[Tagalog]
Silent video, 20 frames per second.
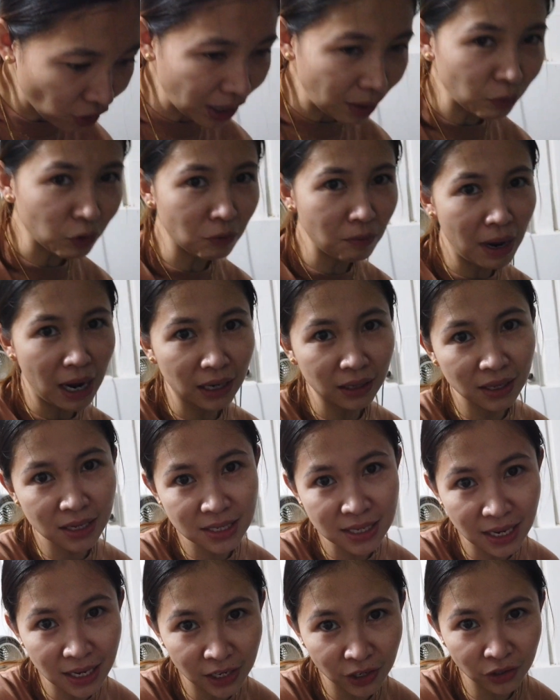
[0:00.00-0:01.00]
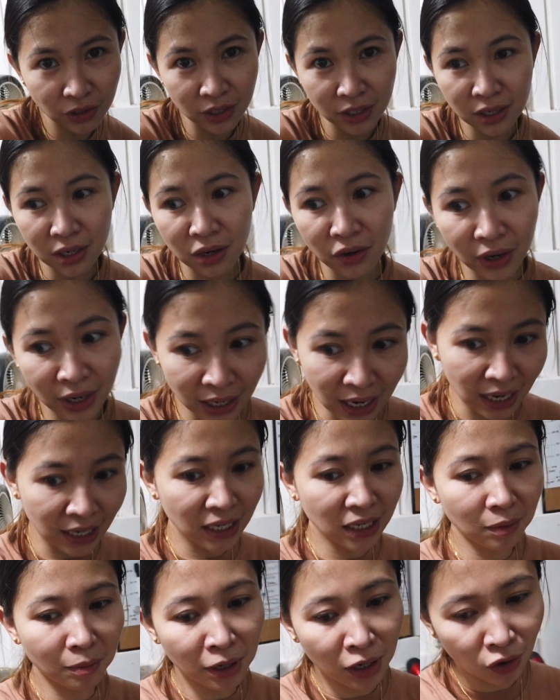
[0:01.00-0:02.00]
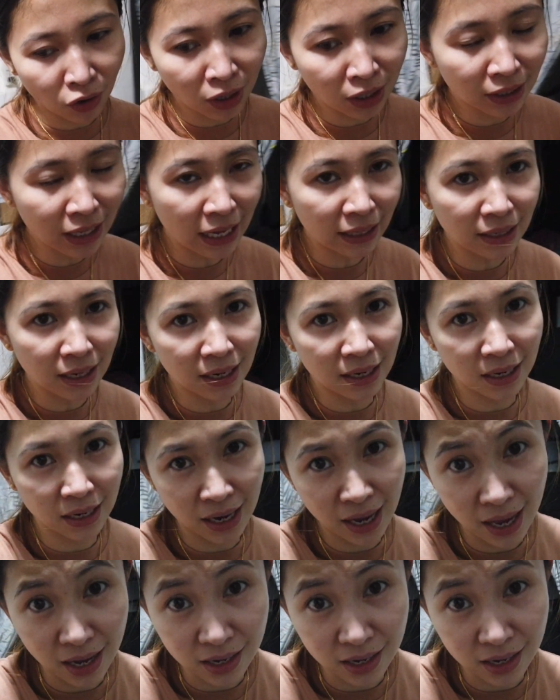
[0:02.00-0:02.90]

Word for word: ko alam kung bakit isa lang yung dinala ko, eh lagi naman ako nagdadala ng